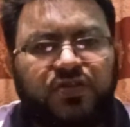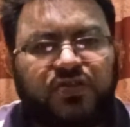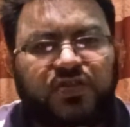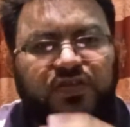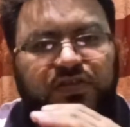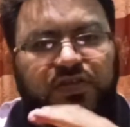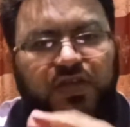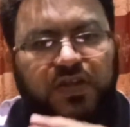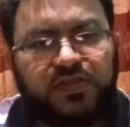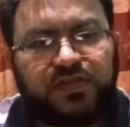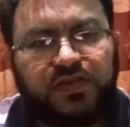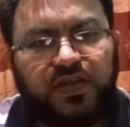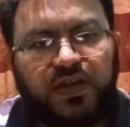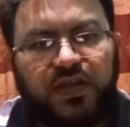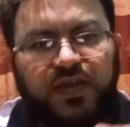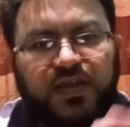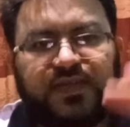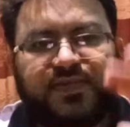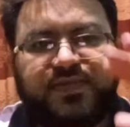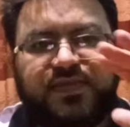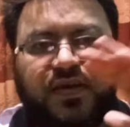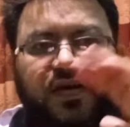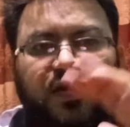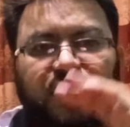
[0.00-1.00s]
तसलसल
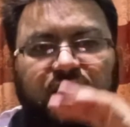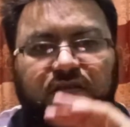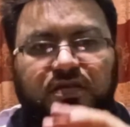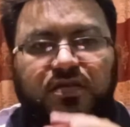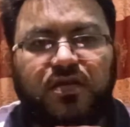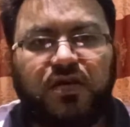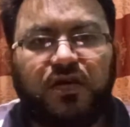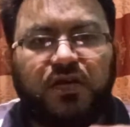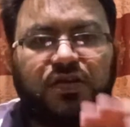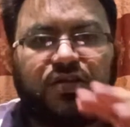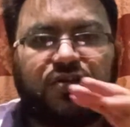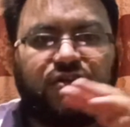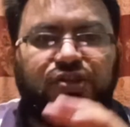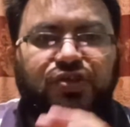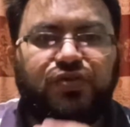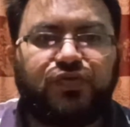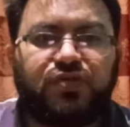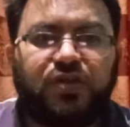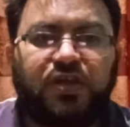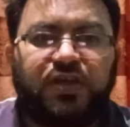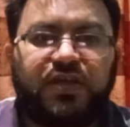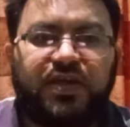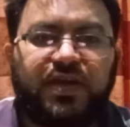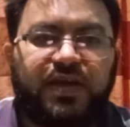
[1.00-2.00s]
के साथ
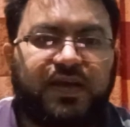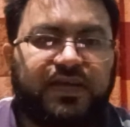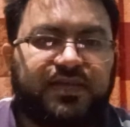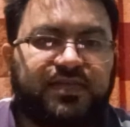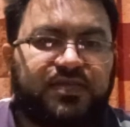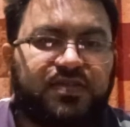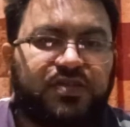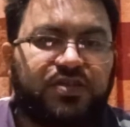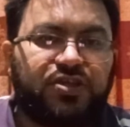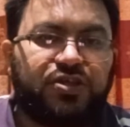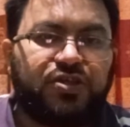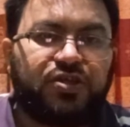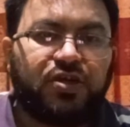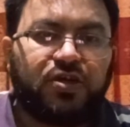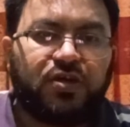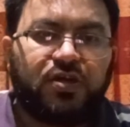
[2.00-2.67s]
कंटिन्यूसली ऐसी